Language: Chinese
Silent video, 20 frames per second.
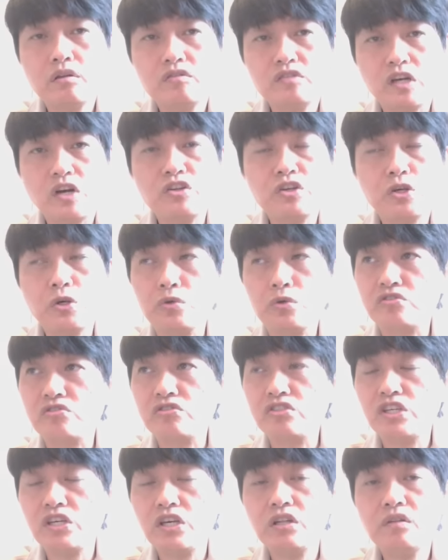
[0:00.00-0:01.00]
只要你给我
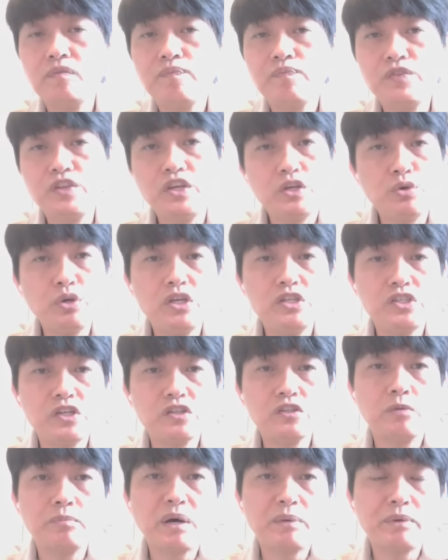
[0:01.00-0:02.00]
时间，你也愿意
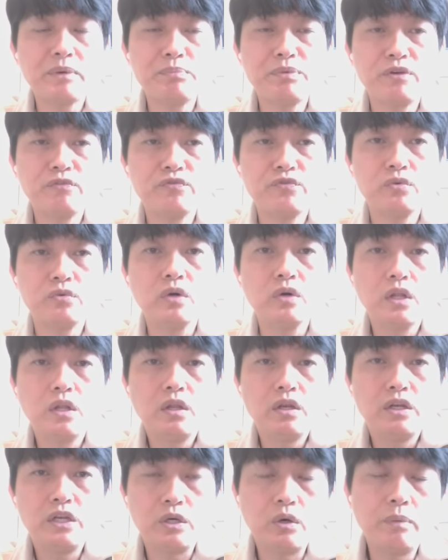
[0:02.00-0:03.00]
接受慢慢变富，
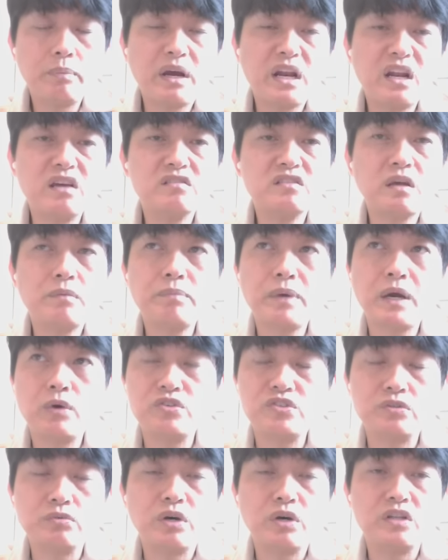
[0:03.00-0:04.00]
你会把那三百
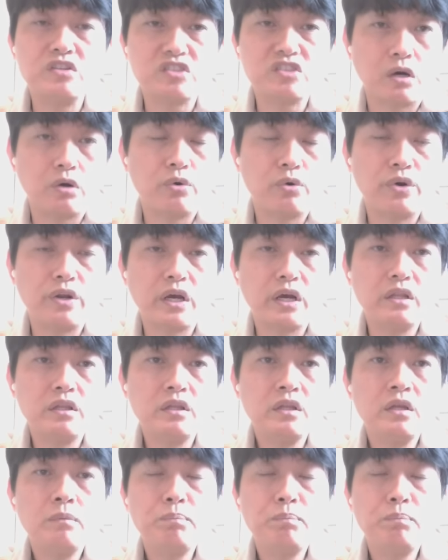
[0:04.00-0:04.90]
五十万找回来，